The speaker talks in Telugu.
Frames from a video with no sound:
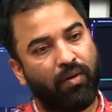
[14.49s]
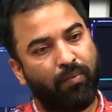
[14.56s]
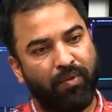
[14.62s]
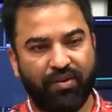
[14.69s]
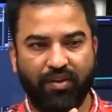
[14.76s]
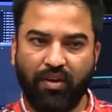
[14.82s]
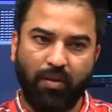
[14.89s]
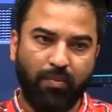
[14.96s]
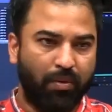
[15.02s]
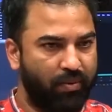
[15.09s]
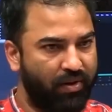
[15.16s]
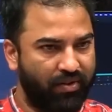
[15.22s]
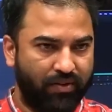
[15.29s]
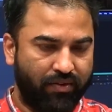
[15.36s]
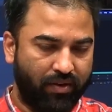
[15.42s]
గబ్బర్ సింగ్
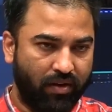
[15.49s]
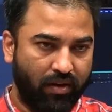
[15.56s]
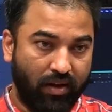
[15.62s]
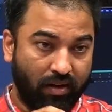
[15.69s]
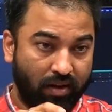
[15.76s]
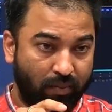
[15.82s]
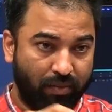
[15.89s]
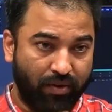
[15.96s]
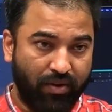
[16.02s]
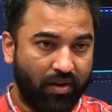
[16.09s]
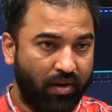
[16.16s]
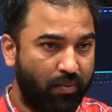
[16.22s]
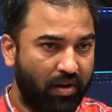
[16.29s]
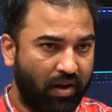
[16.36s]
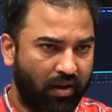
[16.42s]
అప్పుడు పనిచేశాను కానీ గబ్బర్
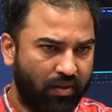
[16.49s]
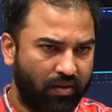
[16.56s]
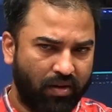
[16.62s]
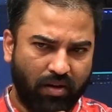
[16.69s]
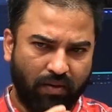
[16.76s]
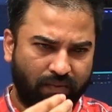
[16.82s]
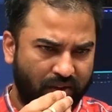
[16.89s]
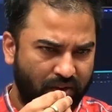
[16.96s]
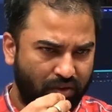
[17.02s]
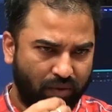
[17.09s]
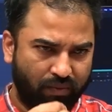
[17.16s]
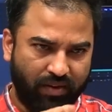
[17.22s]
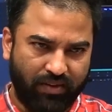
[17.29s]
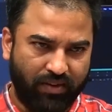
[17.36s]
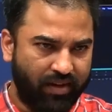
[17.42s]
సింగ్ అప్పుడు ఆయనతో అలా ఫేస్
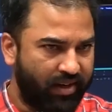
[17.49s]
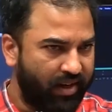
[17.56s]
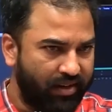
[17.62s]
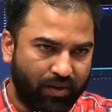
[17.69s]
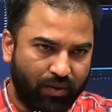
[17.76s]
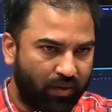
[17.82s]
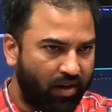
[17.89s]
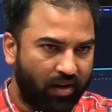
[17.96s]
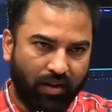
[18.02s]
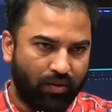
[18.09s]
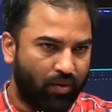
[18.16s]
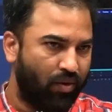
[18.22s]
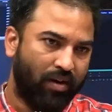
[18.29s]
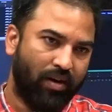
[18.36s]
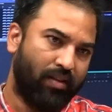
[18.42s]
టు ఫేస్ ఇంటరాక్షన్ కూడా
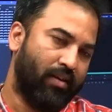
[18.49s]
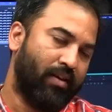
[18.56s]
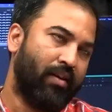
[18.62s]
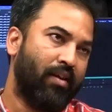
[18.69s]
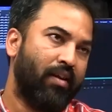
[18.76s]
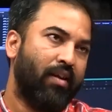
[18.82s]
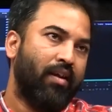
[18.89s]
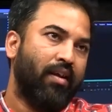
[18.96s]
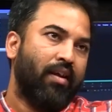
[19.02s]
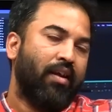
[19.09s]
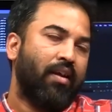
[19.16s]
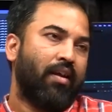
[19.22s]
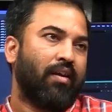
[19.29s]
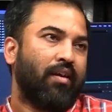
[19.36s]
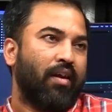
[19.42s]
నాకు దొరకలేదండి
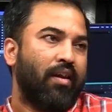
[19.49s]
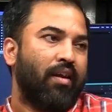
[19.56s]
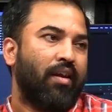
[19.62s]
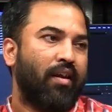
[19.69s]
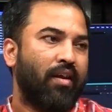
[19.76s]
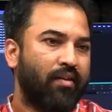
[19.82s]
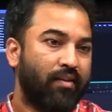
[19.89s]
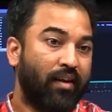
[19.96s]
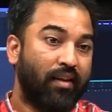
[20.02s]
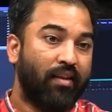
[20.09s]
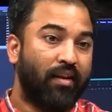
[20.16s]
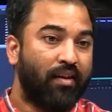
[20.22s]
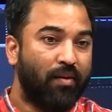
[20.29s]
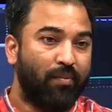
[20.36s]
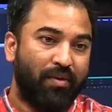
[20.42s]
కానీ
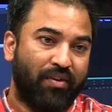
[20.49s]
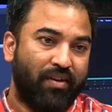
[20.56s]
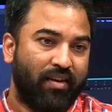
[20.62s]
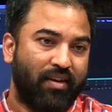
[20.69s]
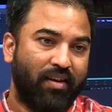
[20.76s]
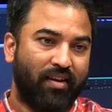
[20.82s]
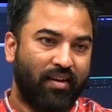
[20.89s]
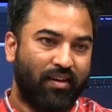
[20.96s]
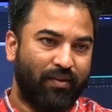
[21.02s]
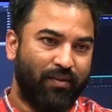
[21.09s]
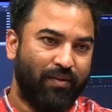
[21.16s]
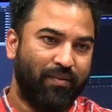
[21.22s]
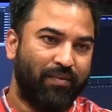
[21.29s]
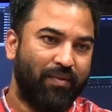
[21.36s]
సర్దార్ గబ్బర్ సింగ్కి నేను